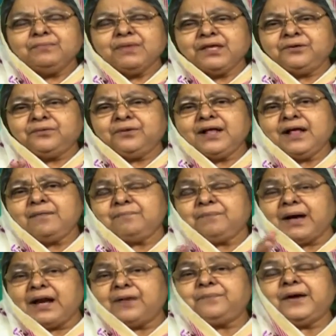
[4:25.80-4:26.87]
మీరు కూడా
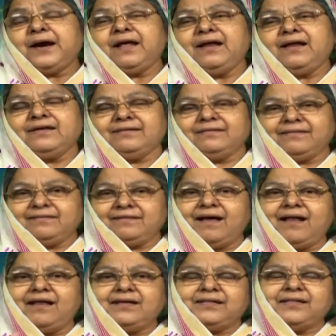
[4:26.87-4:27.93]
బలపడాలని
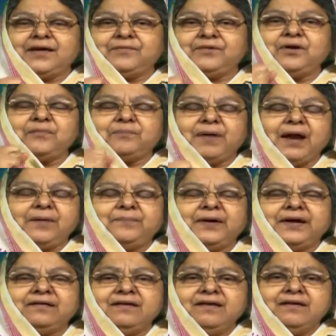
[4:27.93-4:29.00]
నాలుగు దేవునిలో
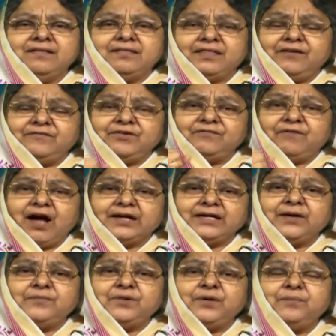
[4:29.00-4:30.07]
బలపడి దేవుని
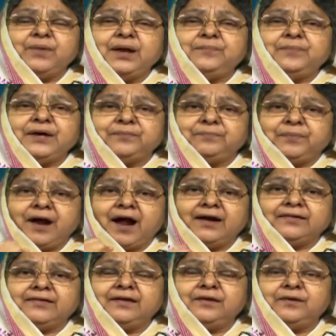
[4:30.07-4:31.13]
వాక్యంలో బలపడి
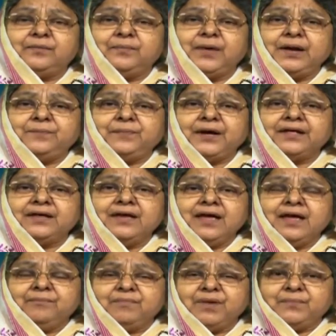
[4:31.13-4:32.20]
ప్రార్థనలో బలపడి
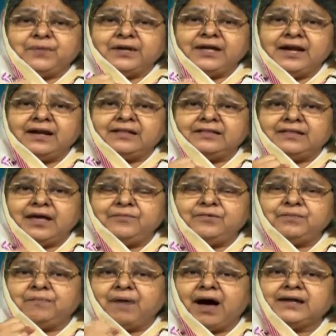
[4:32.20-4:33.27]
మీ బిడ్డల్ని
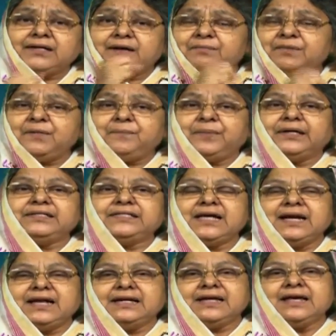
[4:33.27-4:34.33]
దేవుని మార్గంలో
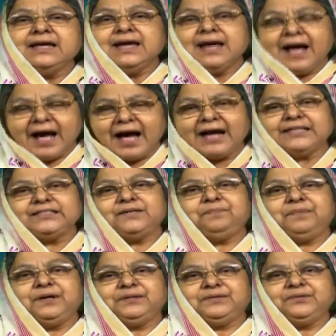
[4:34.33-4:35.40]
పెంచాలని
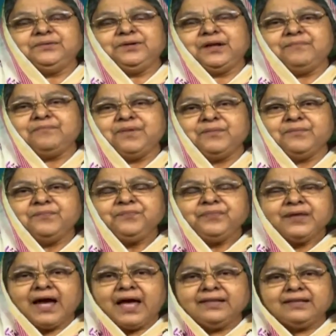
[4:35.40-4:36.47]
ఆశపడుతూ ఉన్నాం మేము
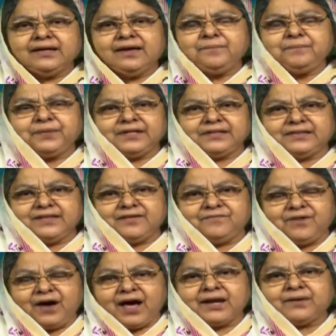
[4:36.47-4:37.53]
అందుకే ప్రతి
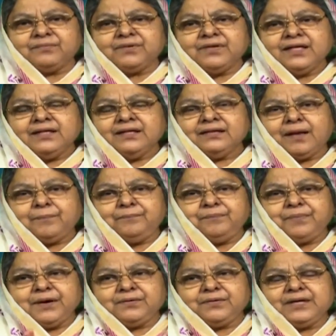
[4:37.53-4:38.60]
వారం
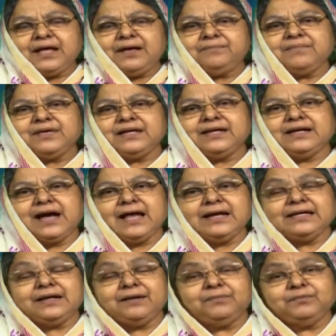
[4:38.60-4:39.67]
తప్పకుండా మీరు ఈ
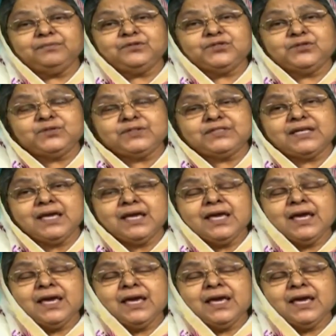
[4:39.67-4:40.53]
కార్యక్రమం చూసి